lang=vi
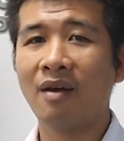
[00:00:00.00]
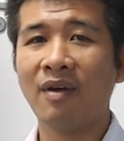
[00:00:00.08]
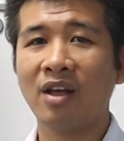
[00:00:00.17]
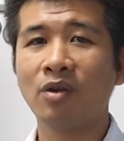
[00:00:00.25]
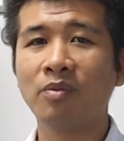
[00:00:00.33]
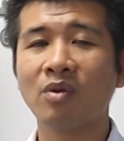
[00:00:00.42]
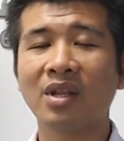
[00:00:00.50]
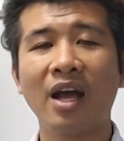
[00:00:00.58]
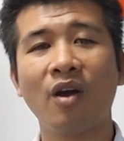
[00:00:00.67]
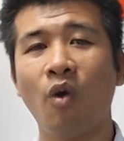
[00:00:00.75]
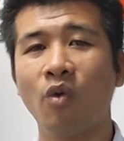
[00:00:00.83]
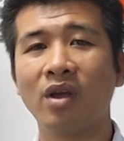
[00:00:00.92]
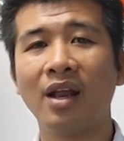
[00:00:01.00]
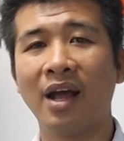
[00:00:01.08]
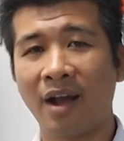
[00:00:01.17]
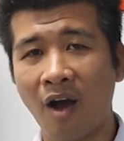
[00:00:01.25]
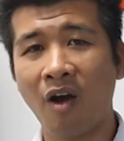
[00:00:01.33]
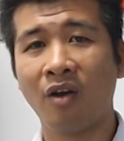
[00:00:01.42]
và giúp chúng ta ngủ rất là
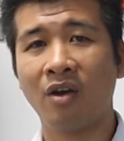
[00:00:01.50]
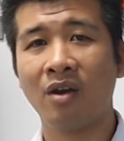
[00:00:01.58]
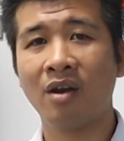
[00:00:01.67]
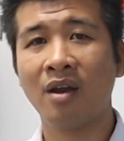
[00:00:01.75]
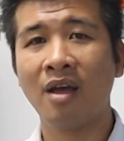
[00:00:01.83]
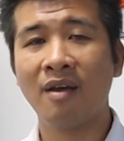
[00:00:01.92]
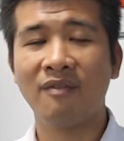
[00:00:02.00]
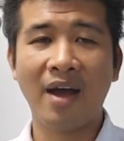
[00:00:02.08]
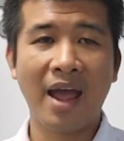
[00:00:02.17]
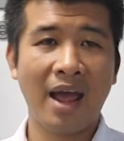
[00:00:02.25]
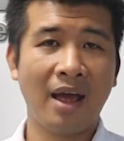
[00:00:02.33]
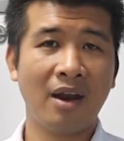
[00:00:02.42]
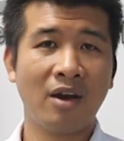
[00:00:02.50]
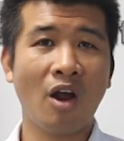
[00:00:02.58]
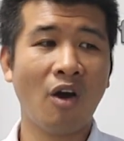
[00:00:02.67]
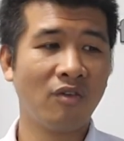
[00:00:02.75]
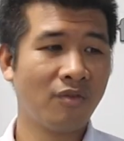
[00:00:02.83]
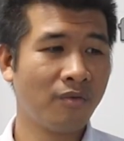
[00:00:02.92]
ngon. Và
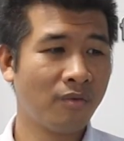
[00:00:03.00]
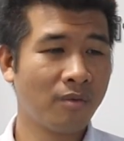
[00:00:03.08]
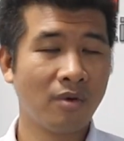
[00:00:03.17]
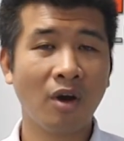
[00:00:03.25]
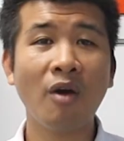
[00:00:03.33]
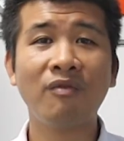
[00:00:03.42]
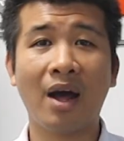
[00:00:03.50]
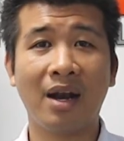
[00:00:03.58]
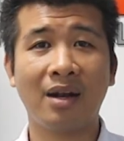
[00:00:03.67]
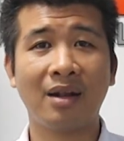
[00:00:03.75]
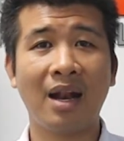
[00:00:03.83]
nó góp phần